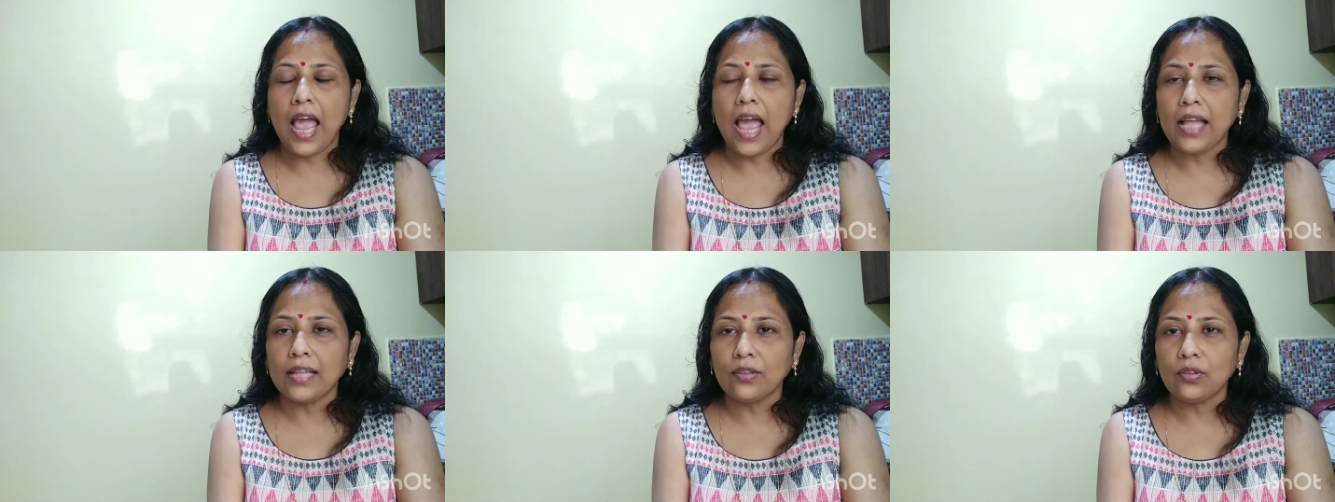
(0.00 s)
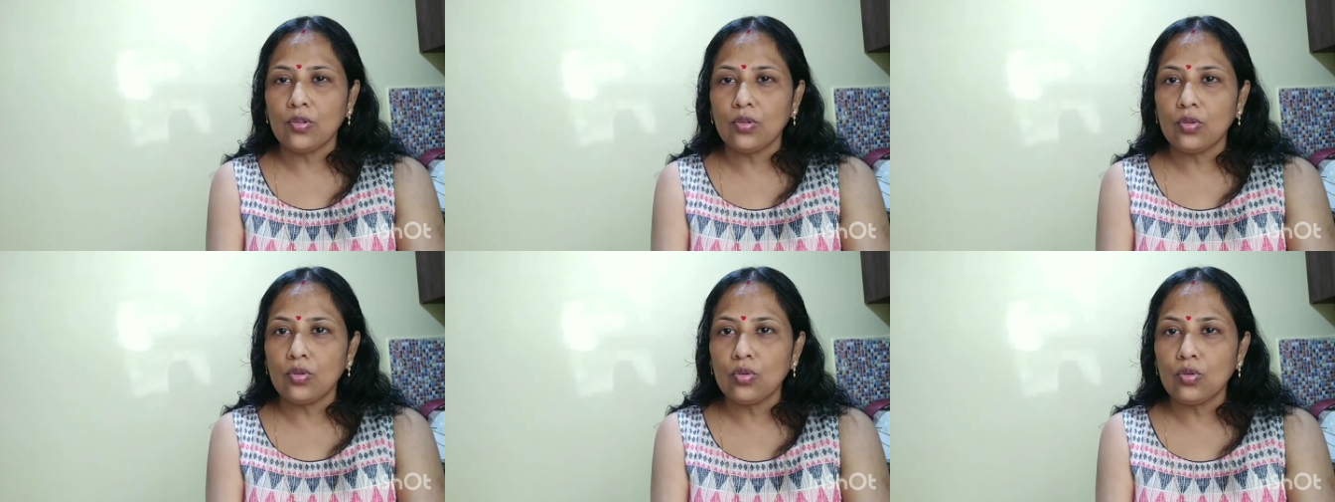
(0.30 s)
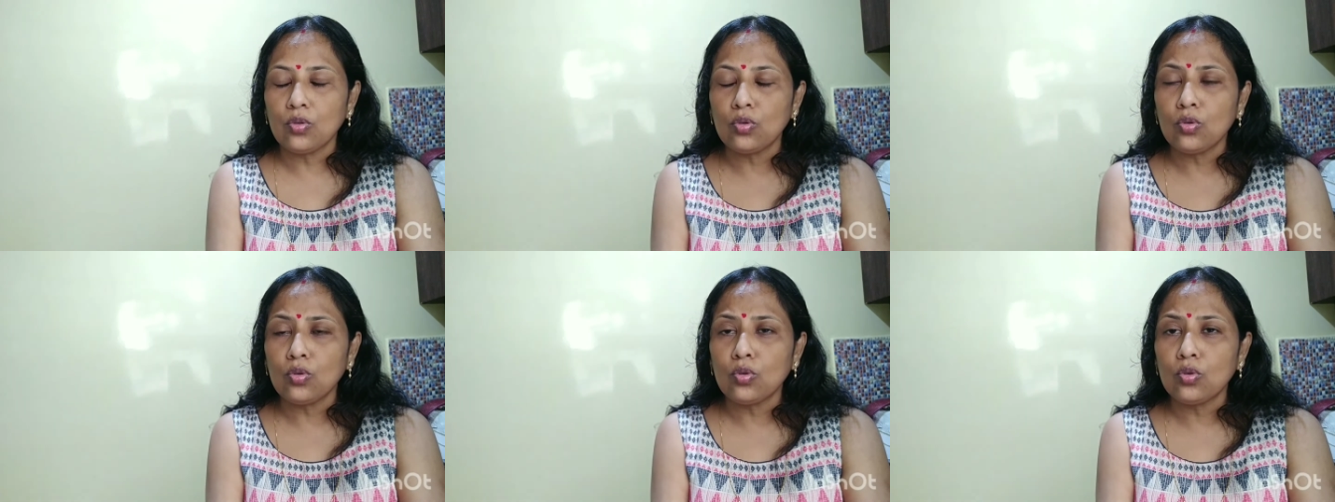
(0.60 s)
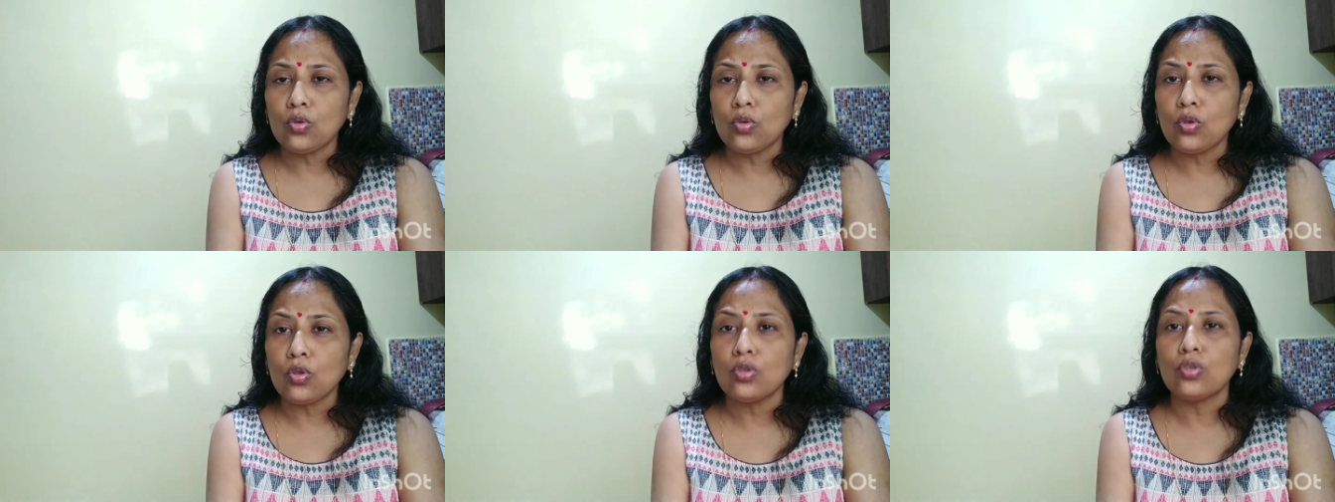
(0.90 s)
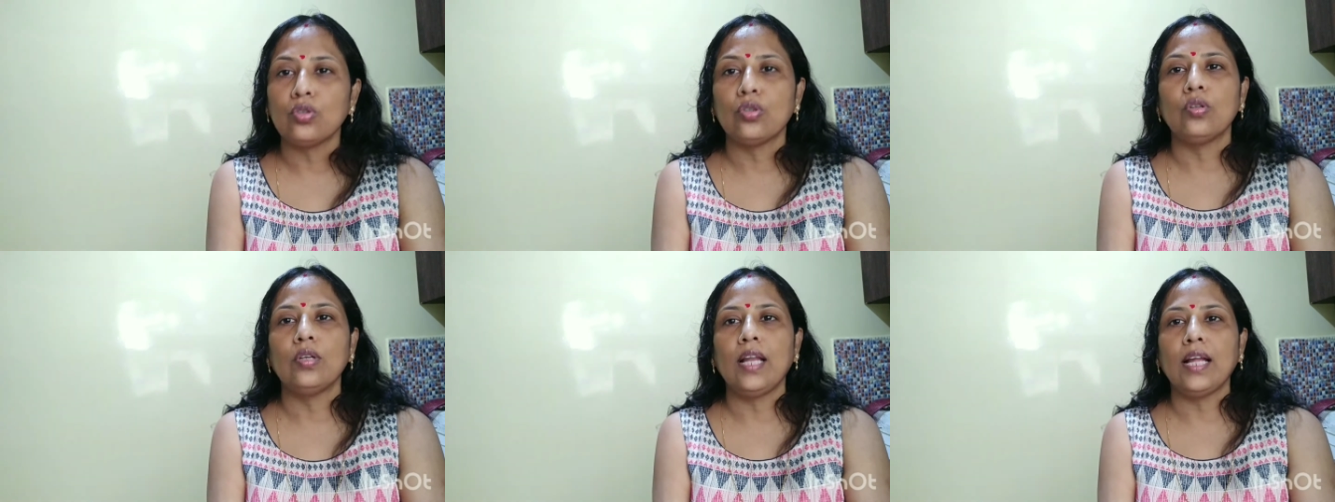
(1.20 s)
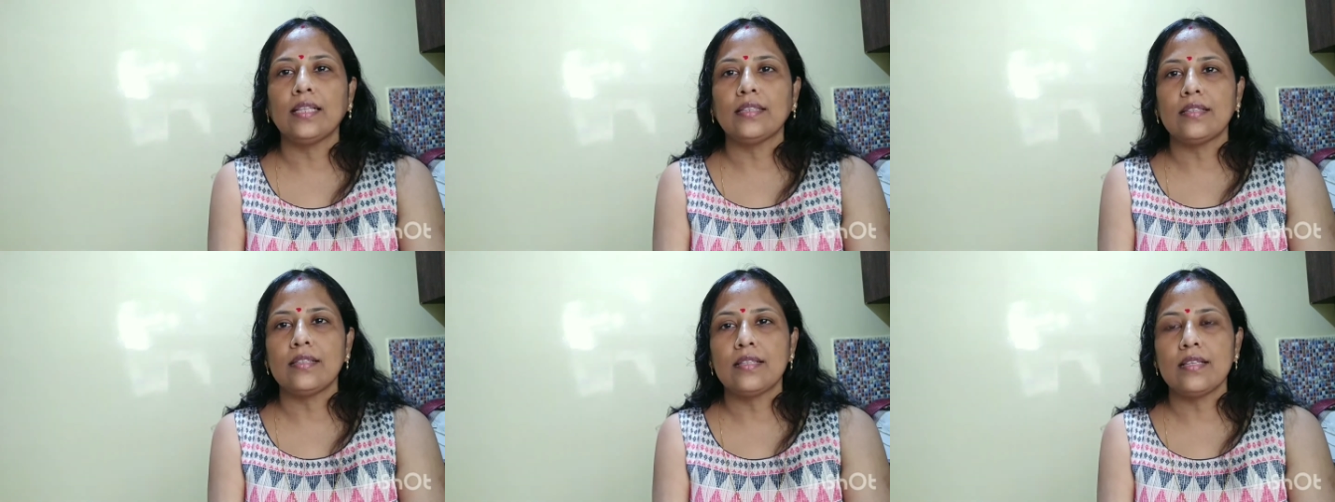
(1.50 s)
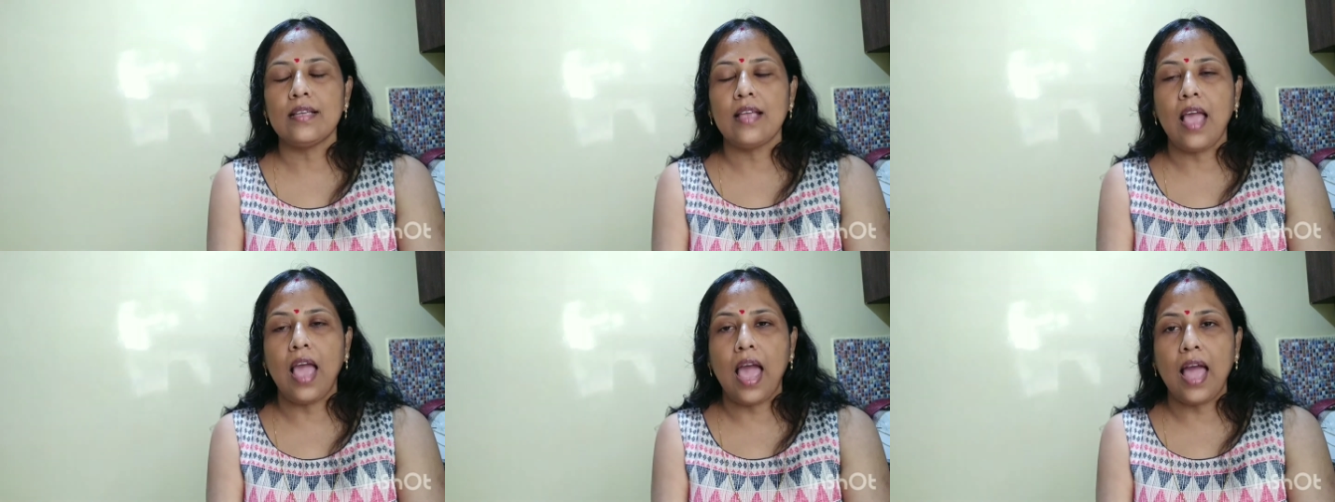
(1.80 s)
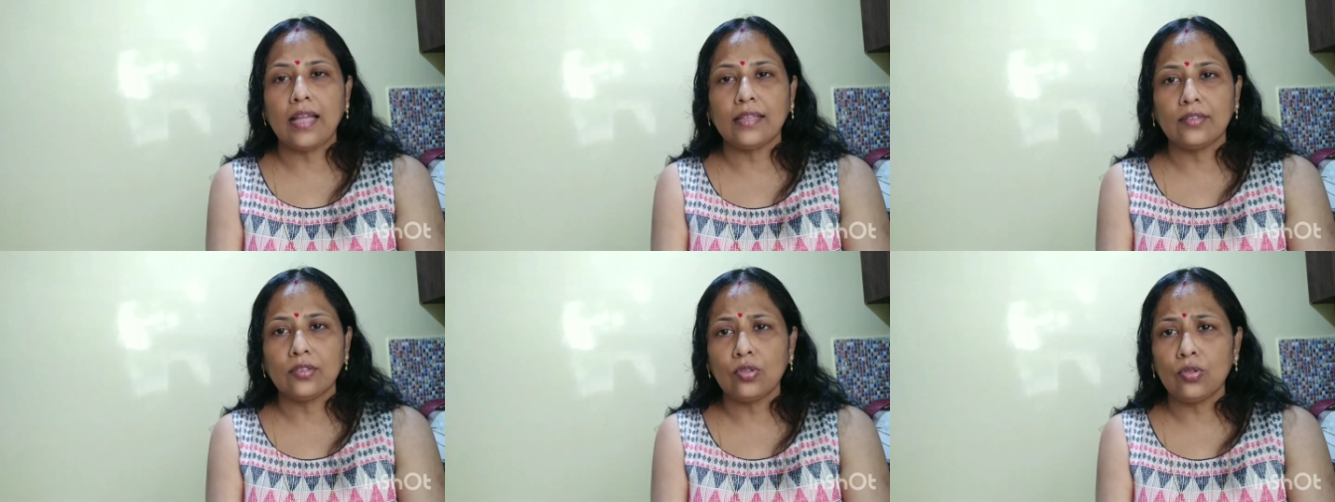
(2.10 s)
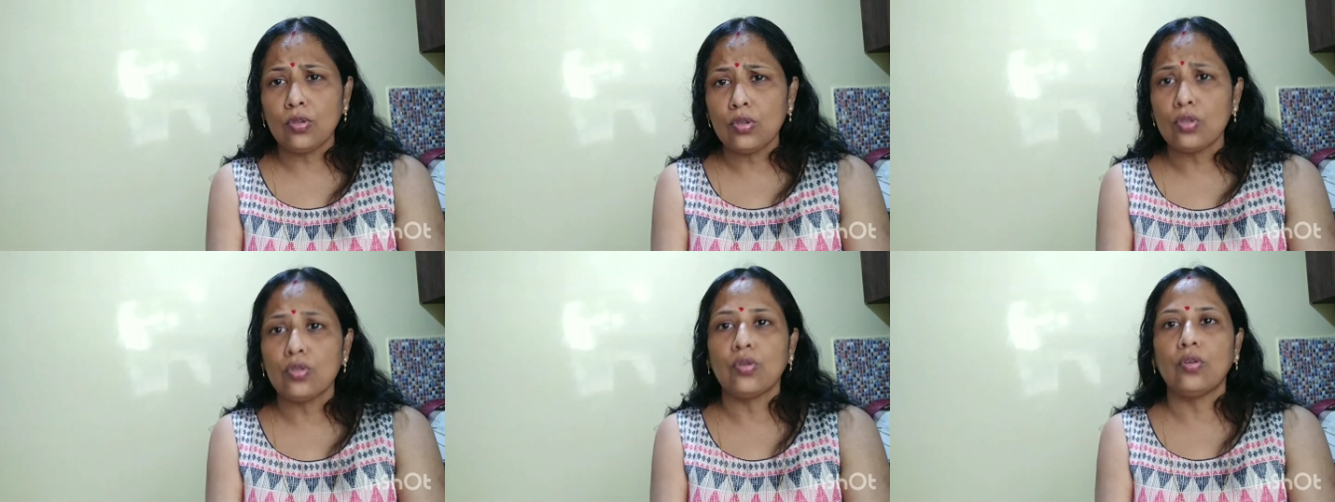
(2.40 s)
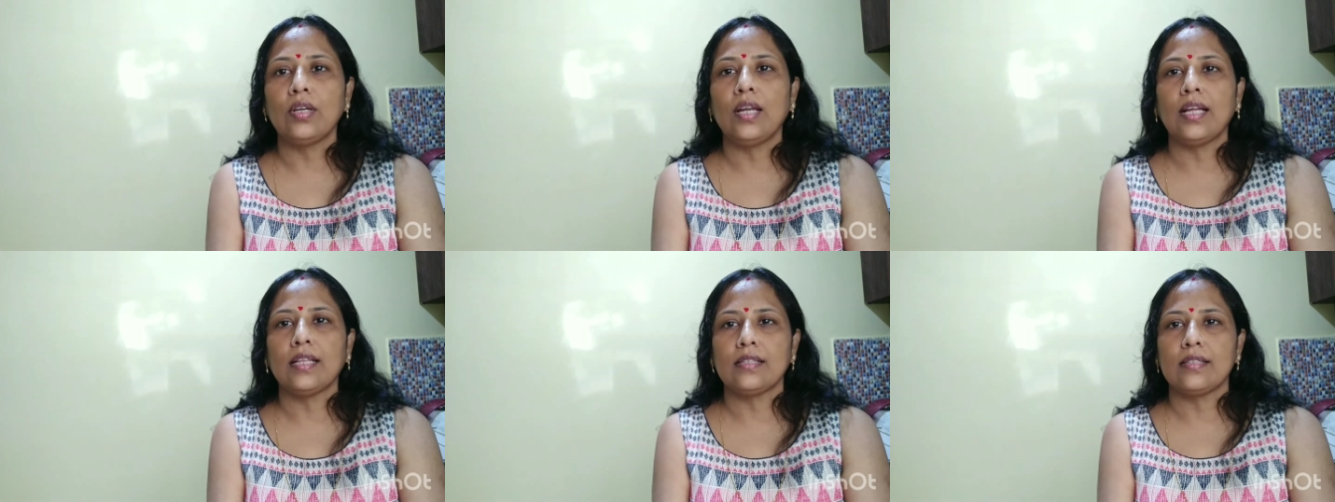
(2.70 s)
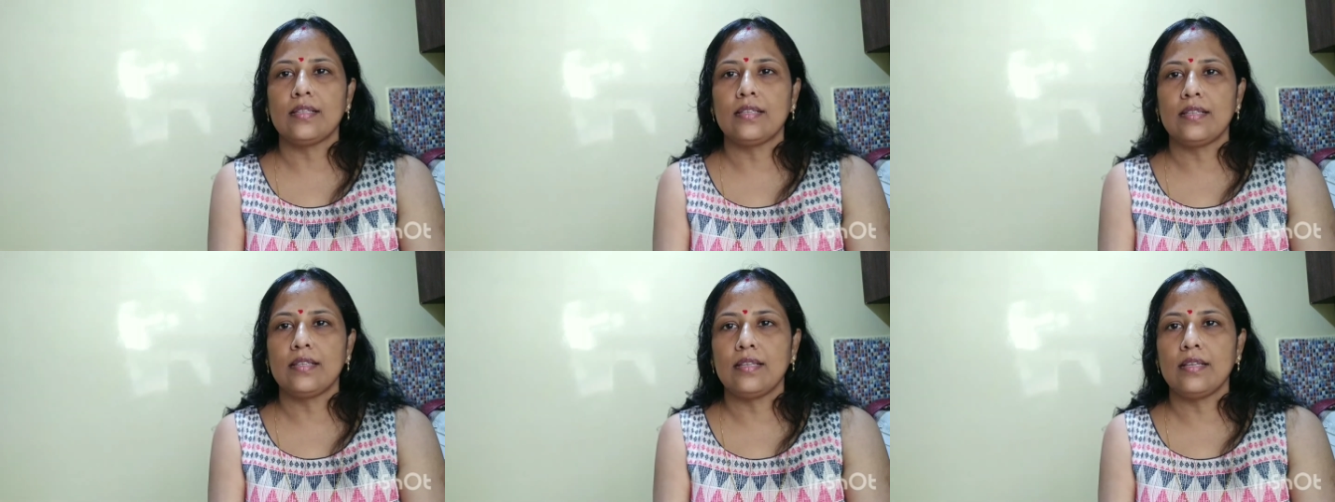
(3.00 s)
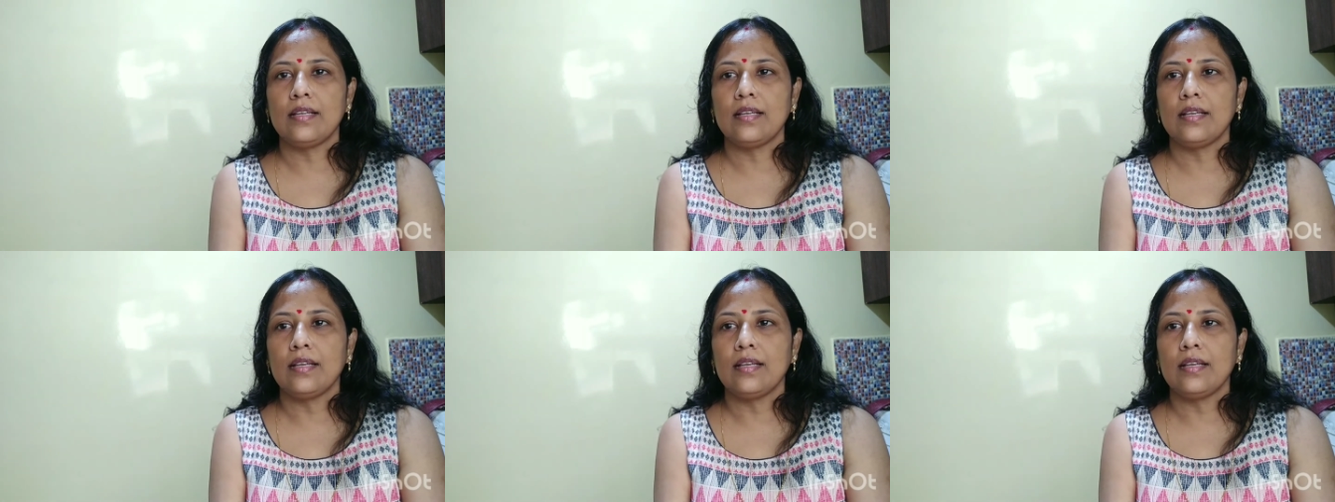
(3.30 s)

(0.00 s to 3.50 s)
এত ঝোলাচ্ছে এত ঝোলাচ্ছে